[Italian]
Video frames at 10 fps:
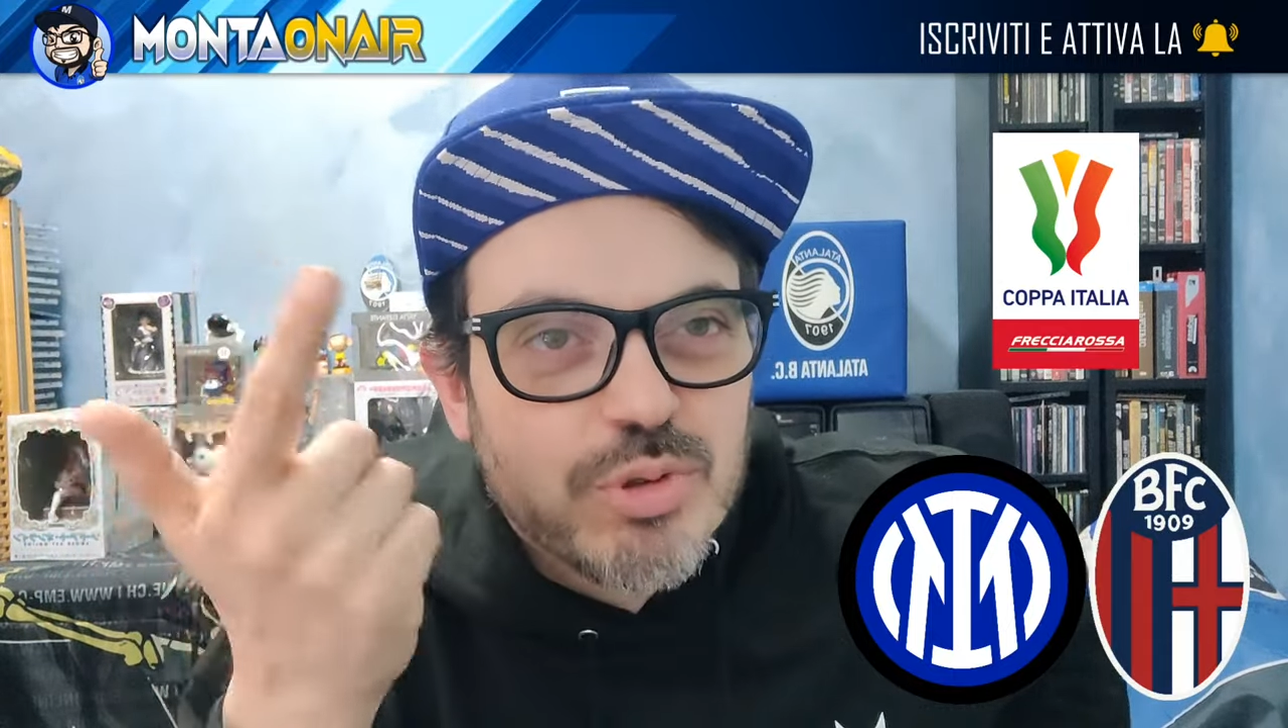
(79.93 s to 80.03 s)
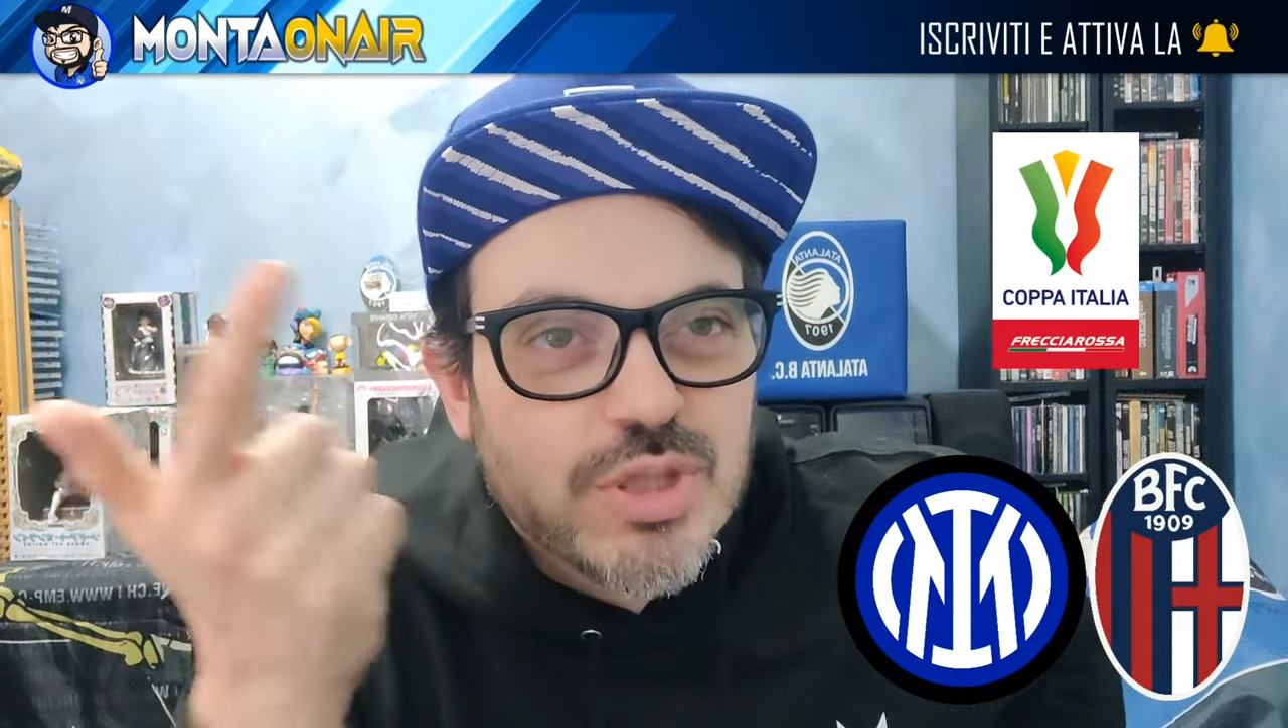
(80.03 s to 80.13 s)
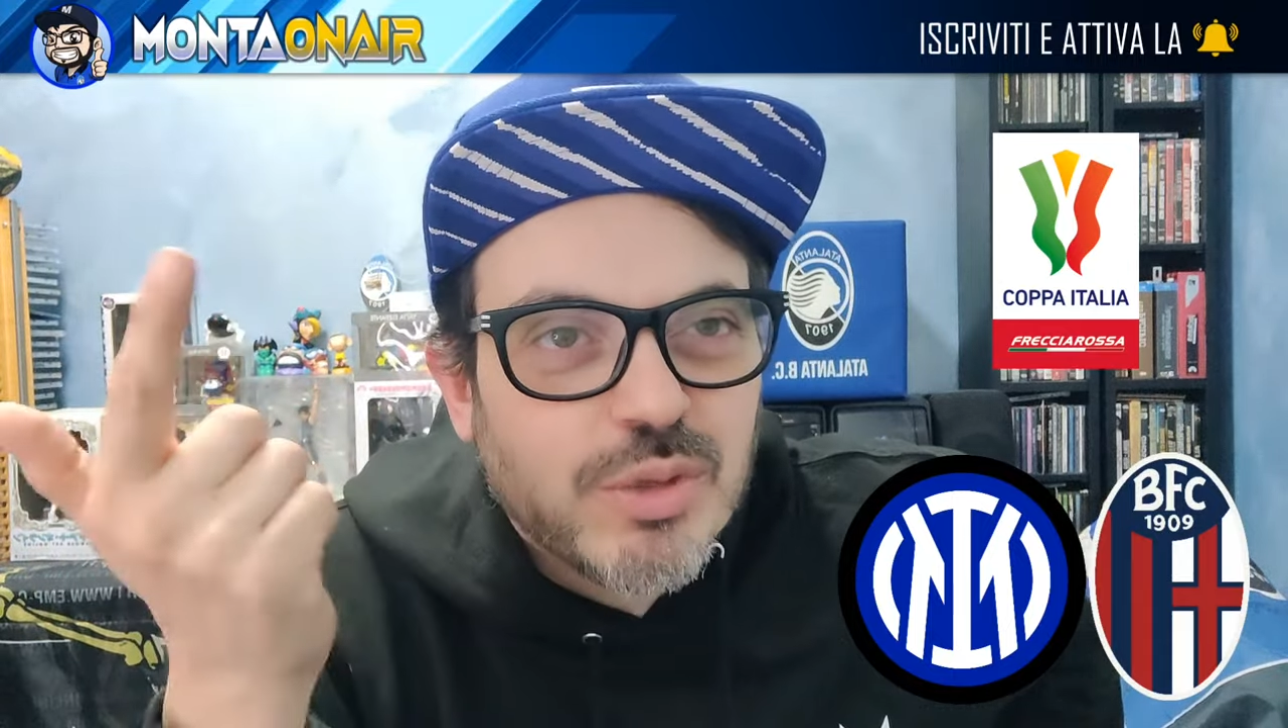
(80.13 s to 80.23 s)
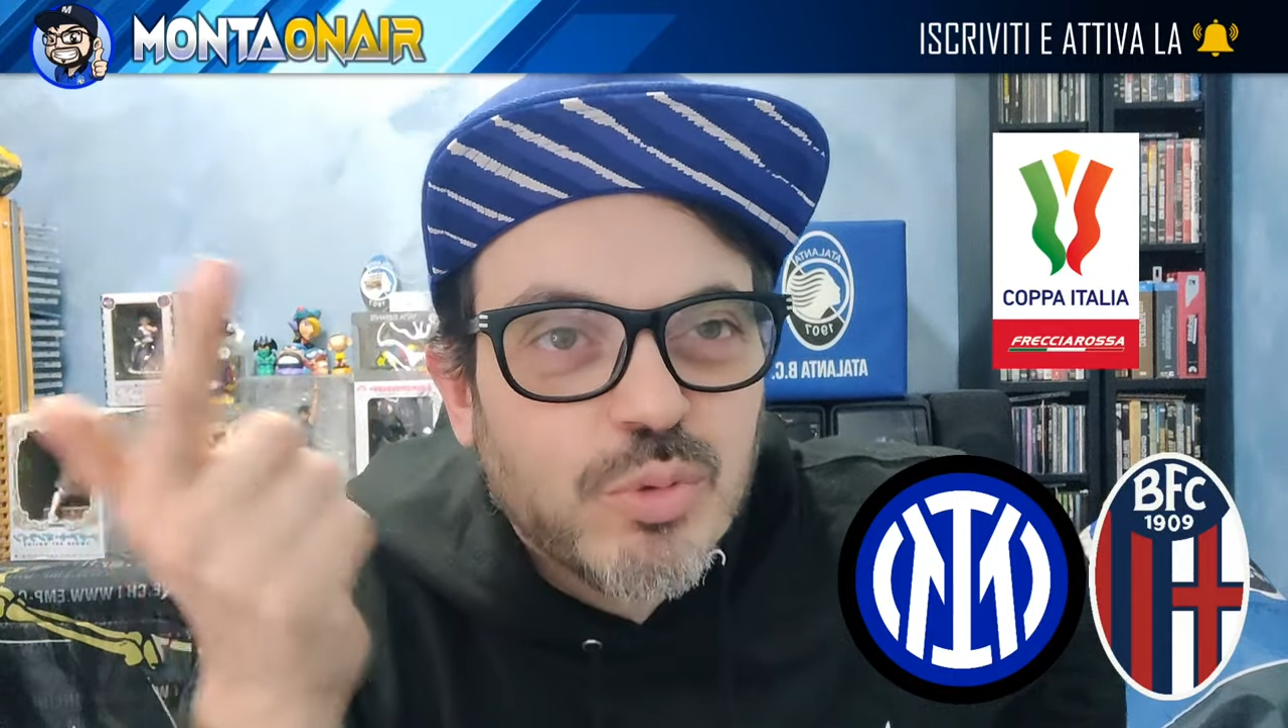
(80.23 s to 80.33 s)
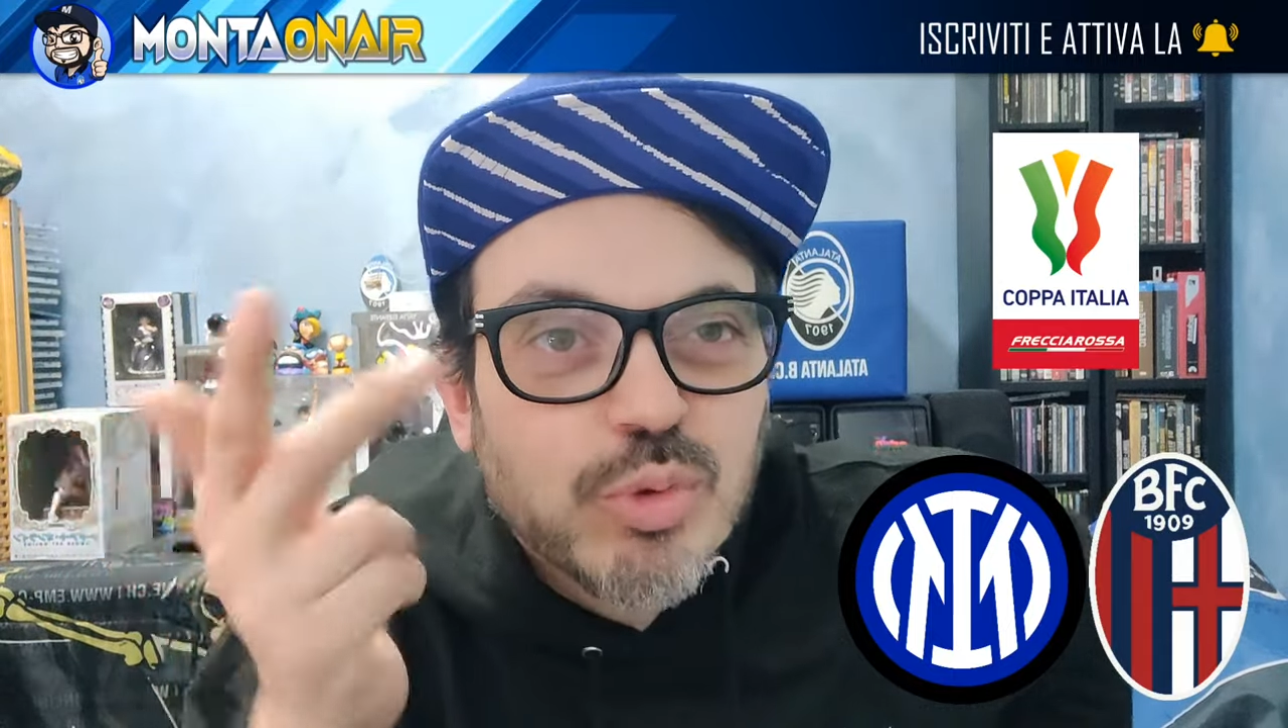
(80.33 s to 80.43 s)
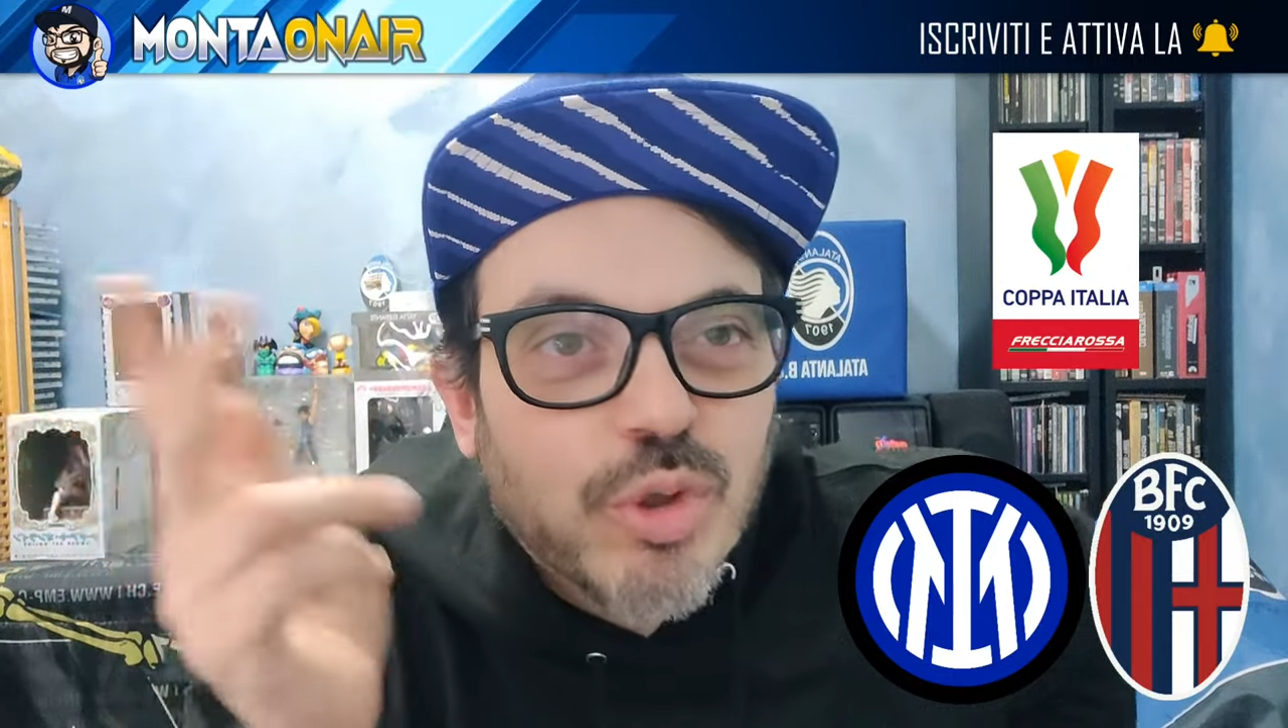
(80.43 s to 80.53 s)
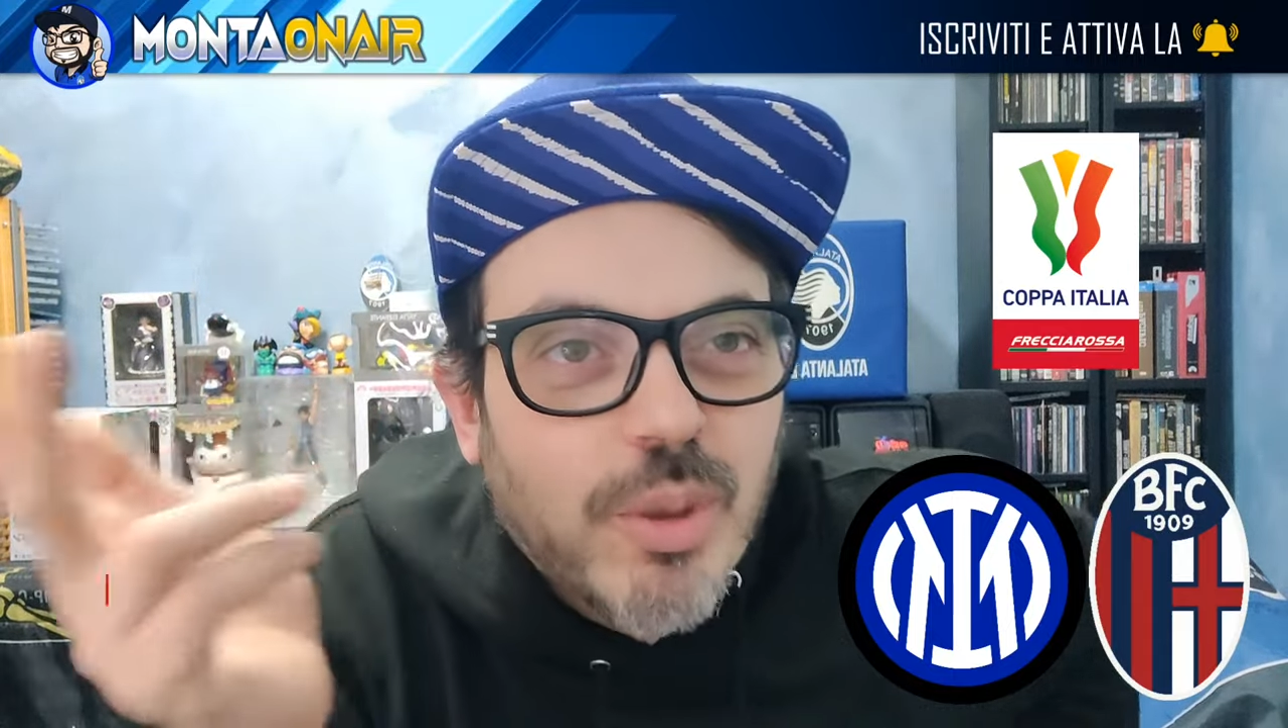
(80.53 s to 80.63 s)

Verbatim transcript: scaduto